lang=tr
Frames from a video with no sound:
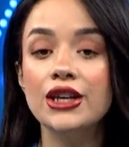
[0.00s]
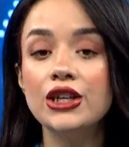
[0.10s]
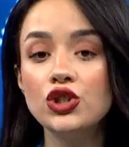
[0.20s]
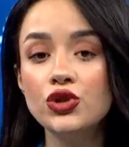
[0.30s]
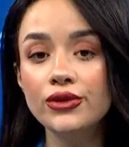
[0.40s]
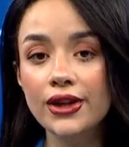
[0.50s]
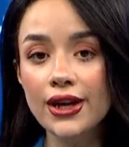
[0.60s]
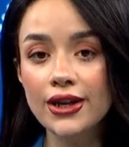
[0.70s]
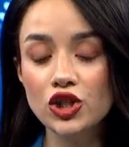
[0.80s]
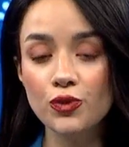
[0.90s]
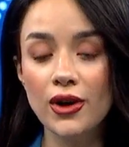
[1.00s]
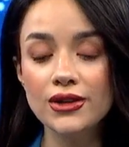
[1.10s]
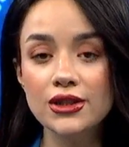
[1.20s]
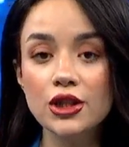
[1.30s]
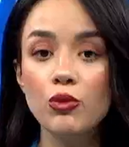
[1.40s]
işin derinleşip
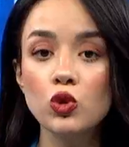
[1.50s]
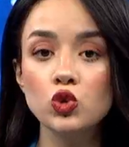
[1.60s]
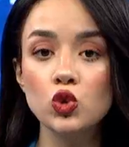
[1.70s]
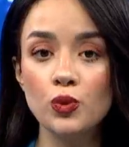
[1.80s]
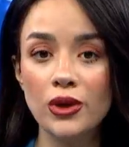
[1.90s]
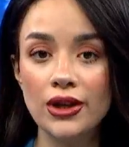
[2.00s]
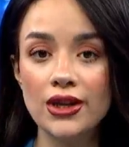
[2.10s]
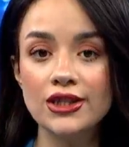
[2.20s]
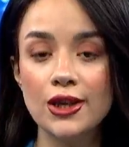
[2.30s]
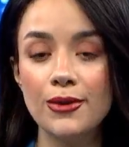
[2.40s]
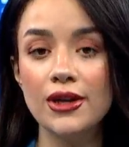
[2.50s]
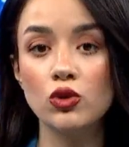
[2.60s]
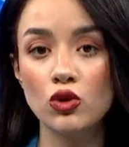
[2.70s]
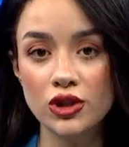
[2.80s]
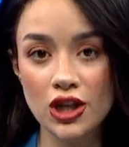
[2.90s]
aslında bozulmalara sebebiyet
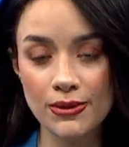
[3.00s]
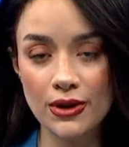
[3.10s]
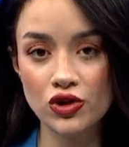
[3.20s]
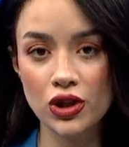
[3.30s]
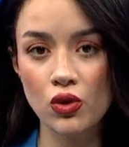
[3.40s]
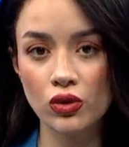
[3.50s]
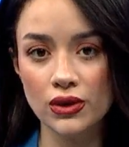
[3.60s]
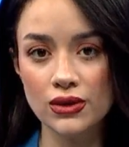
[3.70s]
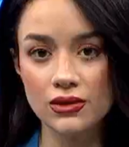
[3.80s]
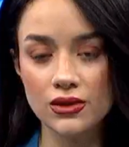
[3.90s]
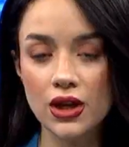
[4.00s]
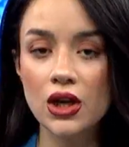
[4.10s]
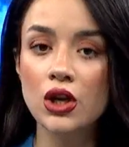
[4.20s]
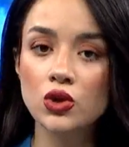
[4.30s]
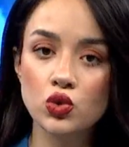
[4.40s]
gösterebileceği noktasında
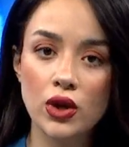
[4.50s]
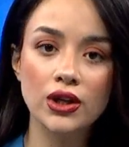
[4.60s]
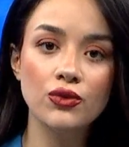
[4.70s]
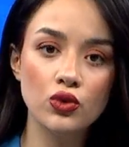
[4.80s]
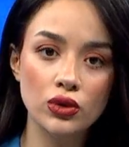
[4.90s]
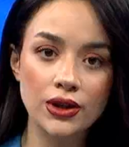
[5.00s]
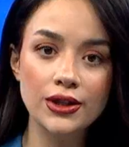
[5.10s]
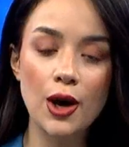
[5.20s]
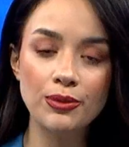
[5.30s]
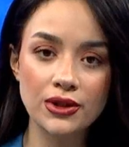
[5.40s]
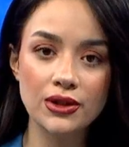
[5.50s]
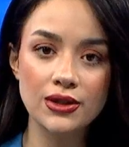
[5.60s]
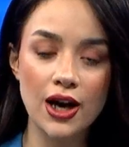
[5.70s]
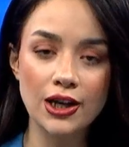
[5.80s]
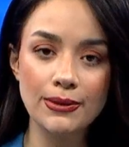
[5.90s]
sürekli vurgularını yaptığını
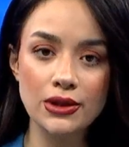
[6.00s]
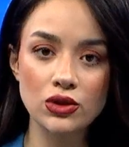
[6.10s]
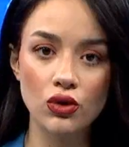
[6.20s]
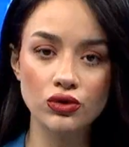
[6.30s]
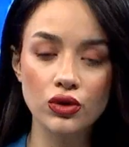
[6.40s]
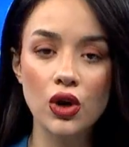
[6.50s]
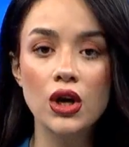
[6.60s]
takip ediyorduk.